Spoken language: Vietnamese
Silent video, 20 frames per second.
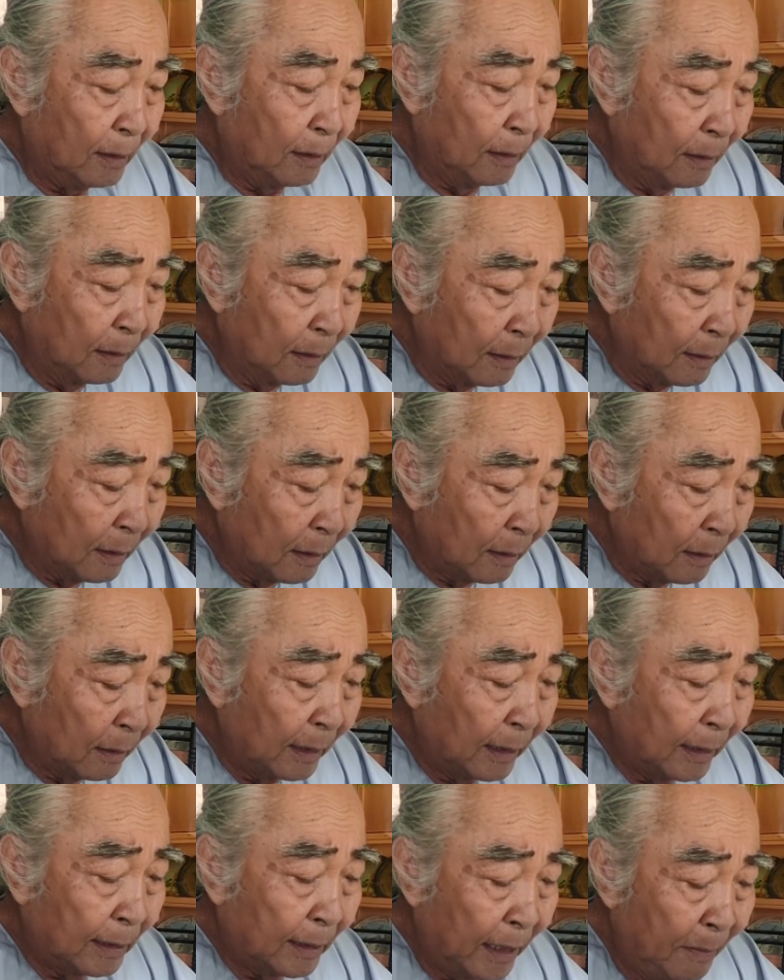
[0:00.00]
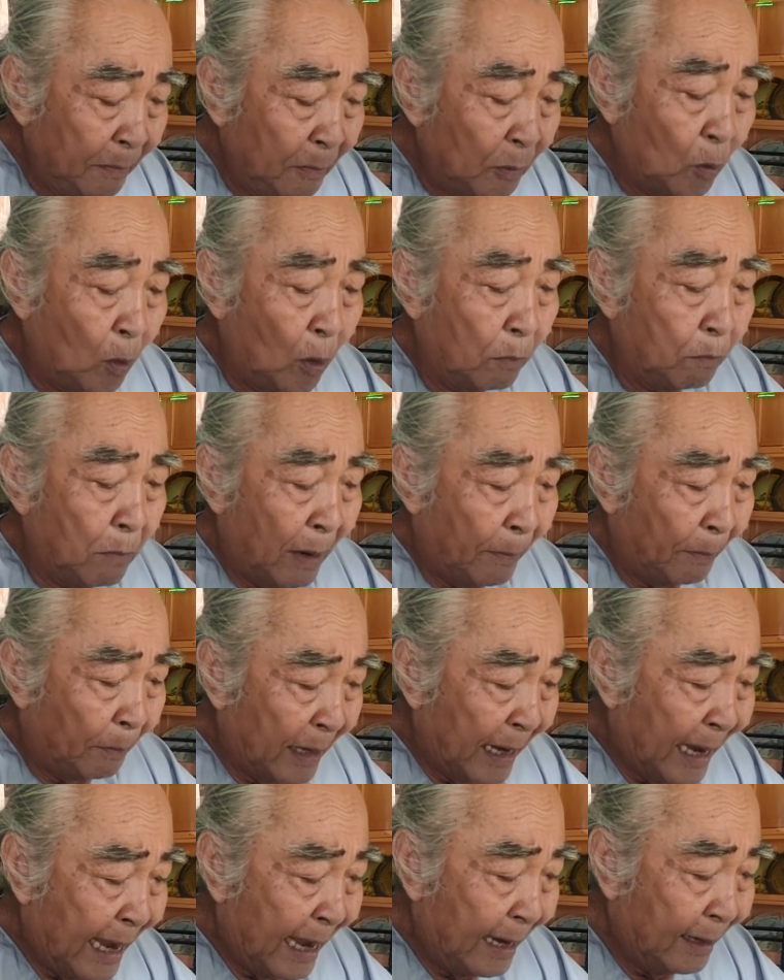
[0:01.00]
thương người tím ruột
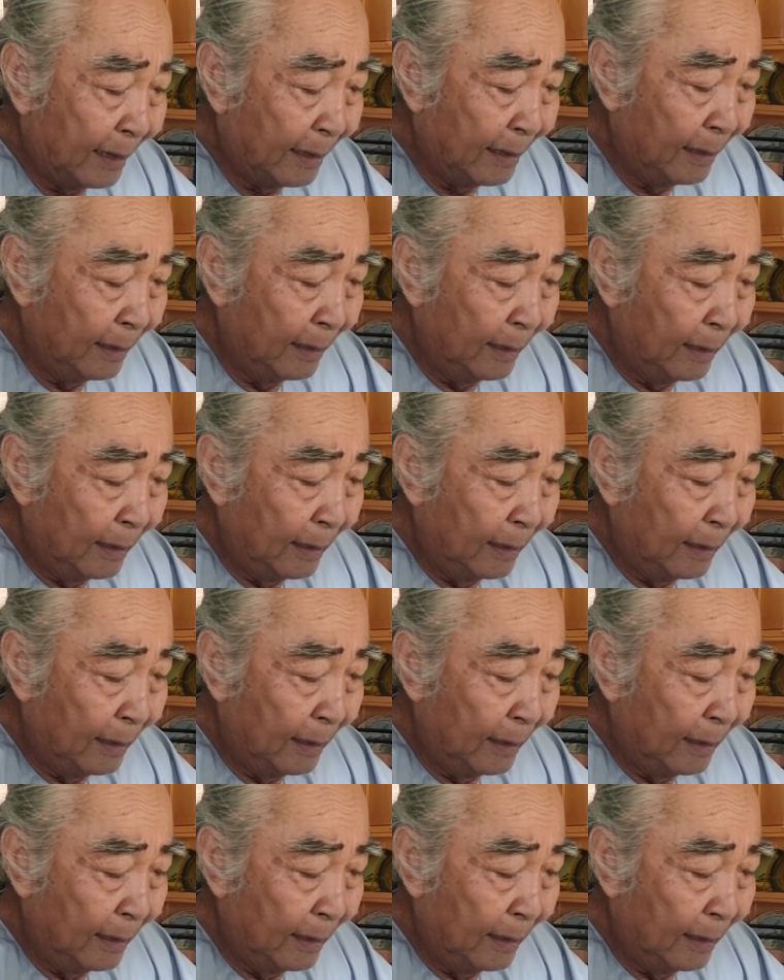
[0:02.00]
bầm gan